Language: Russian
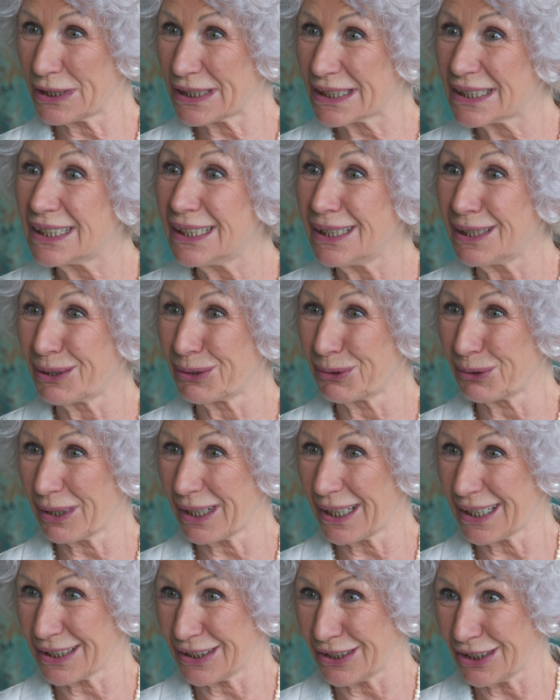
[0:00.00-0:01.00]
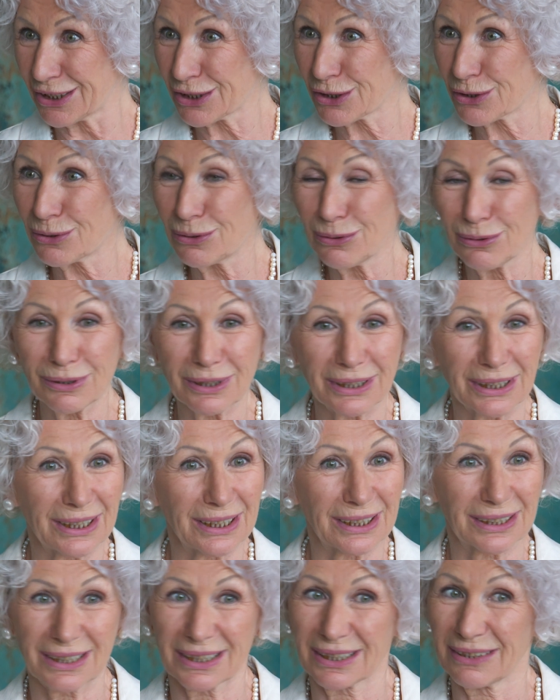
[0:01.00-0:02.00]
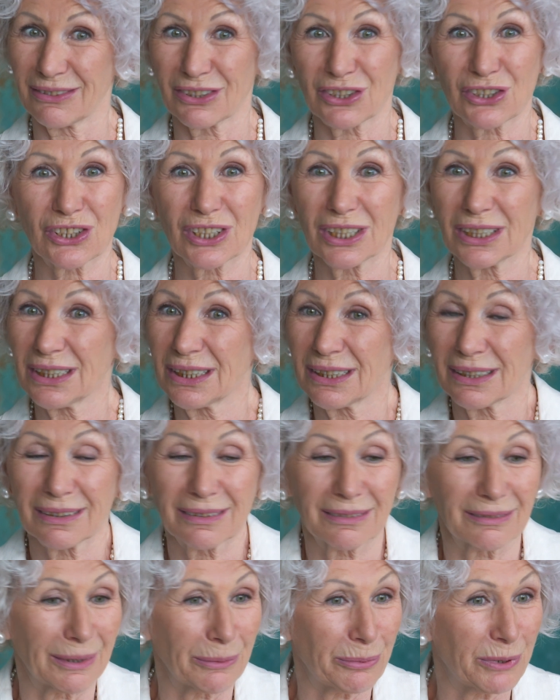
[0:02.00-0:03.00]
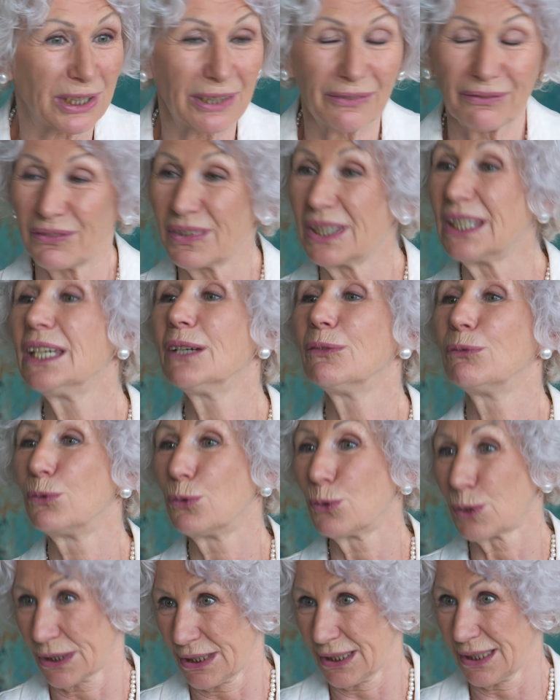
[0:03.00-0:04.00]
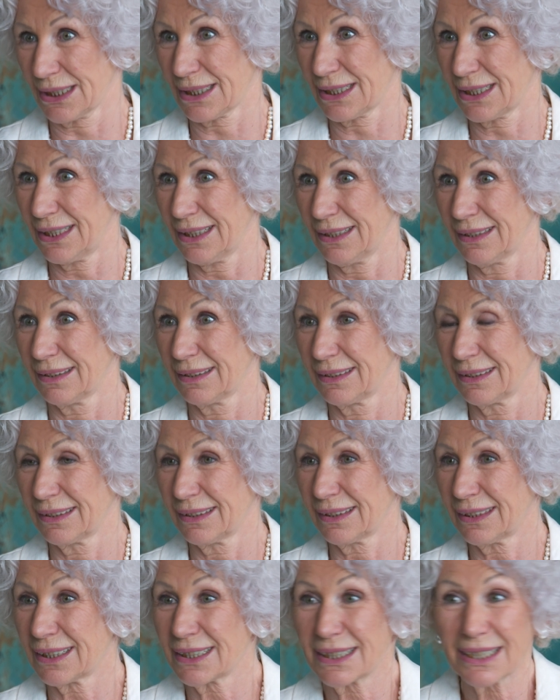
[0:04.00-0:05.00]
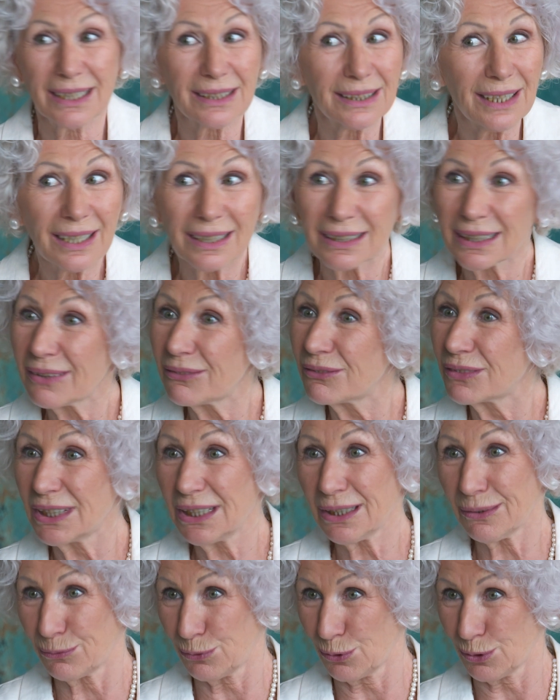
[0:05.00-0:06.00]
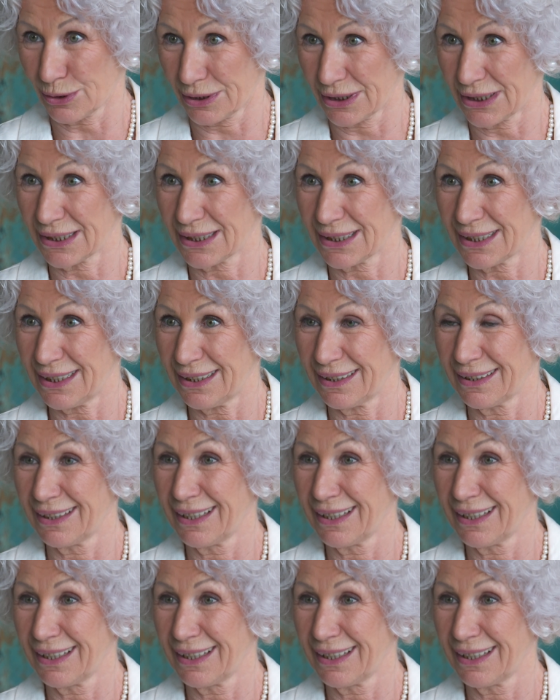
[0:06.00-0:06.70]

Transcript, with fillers: стильную одежду, и это совершенно вообще вне возраста. Красота, она вне возраста.